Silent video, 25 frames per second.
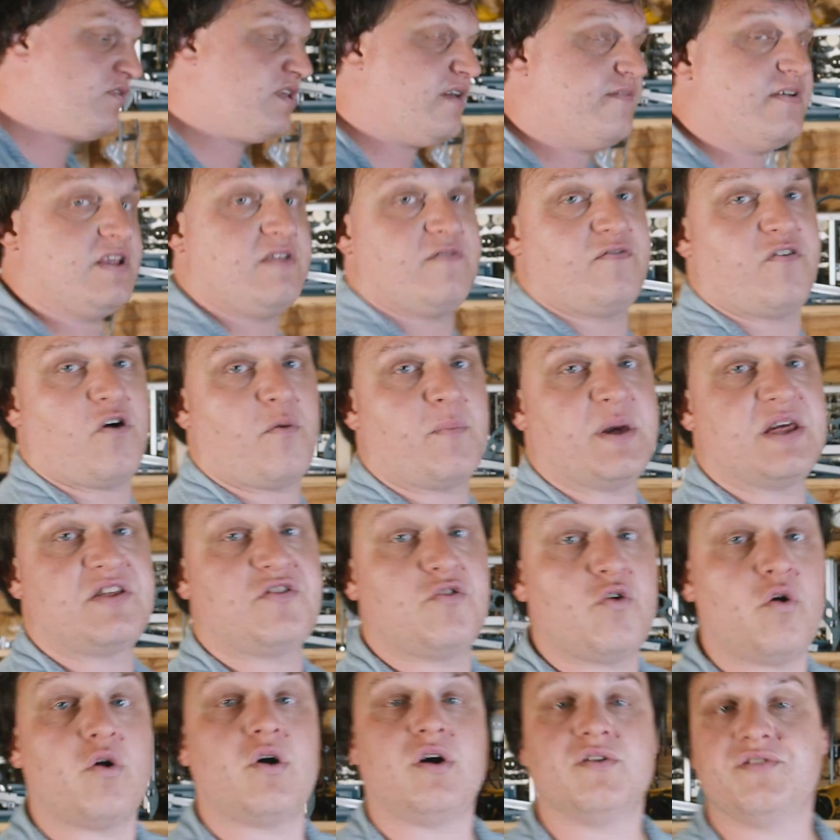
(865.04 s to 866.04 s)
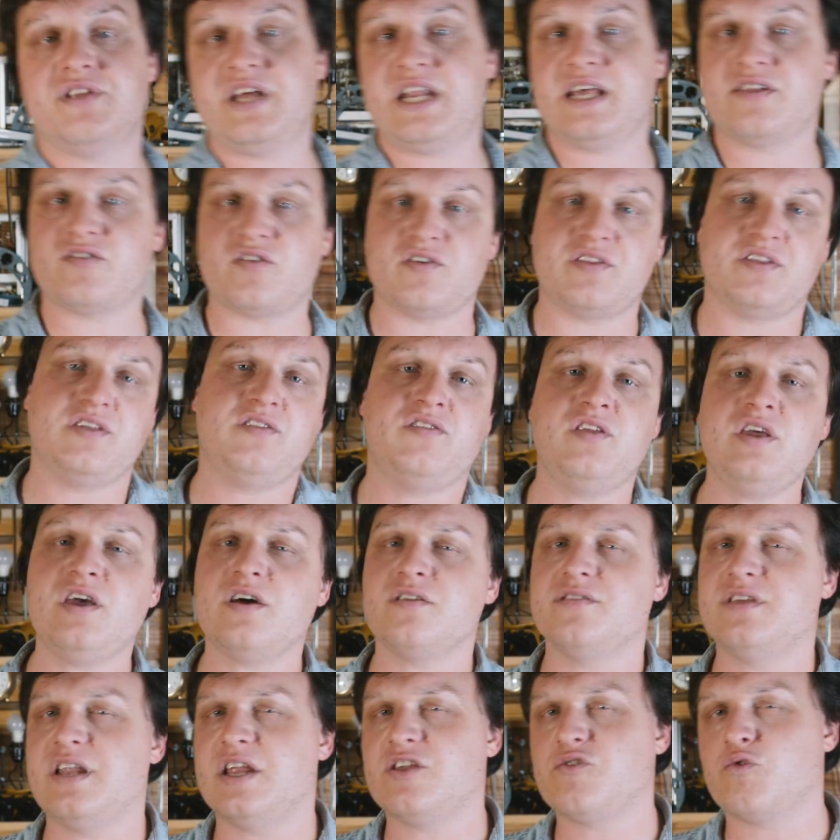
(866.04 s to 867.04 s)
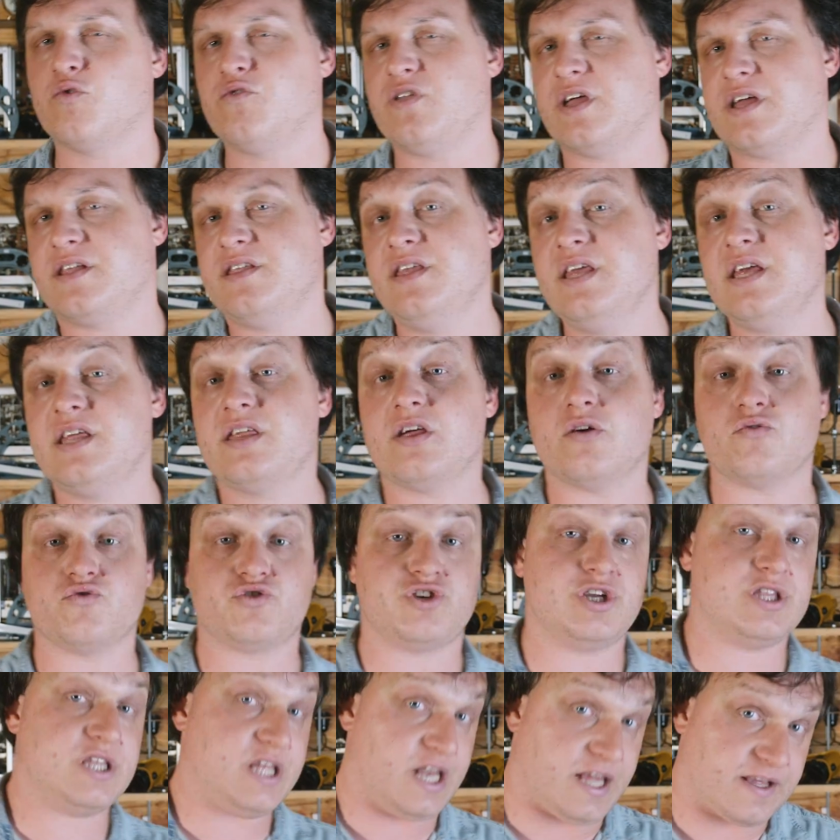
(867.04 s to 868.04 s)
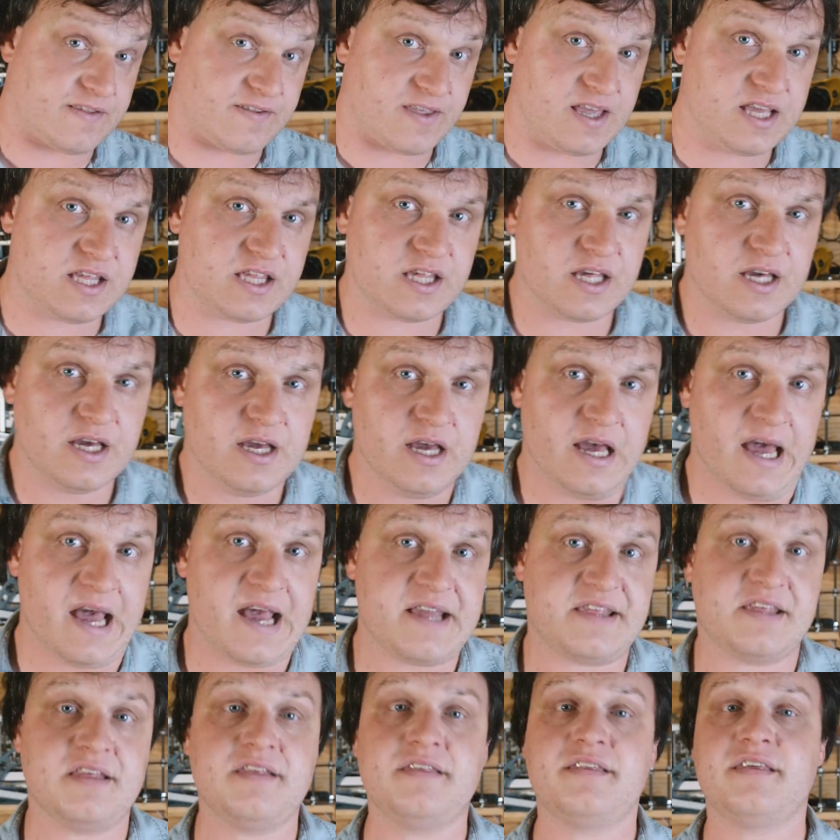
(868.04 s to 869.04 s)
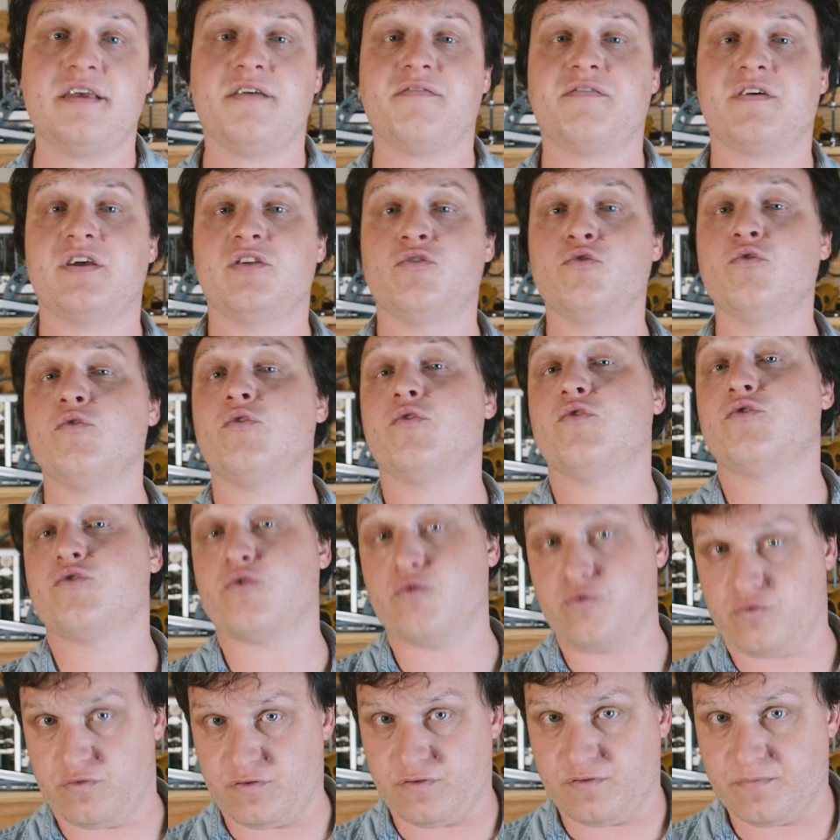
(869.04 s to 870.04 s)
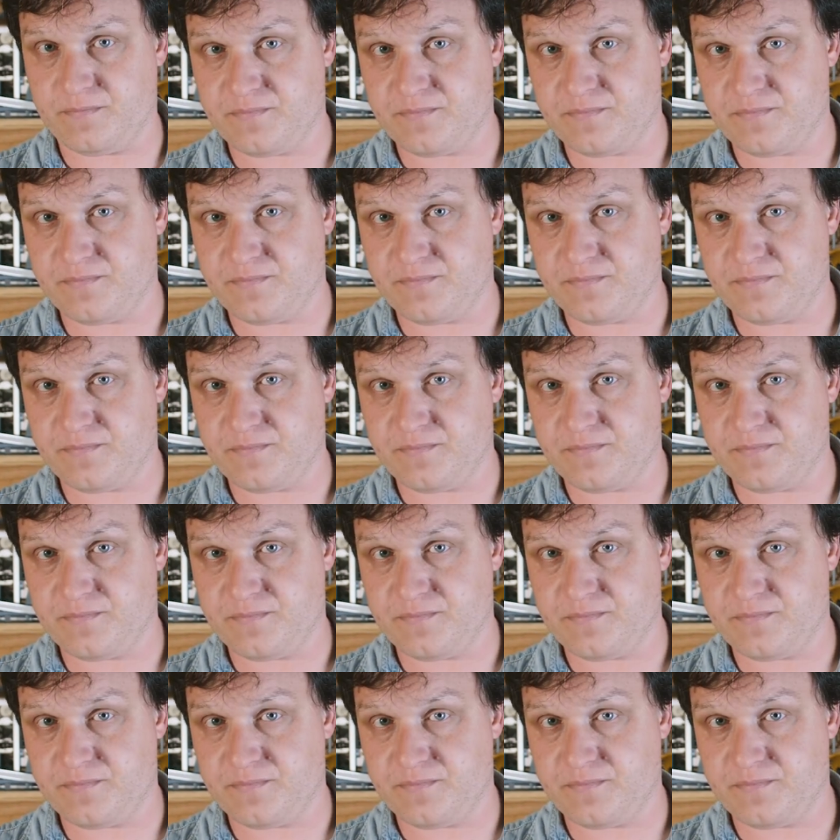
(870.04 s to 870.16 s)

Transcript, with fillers: vous avez une formation en électricité, en électrotechnique et en génie électrique, SNCF Réseau recrute.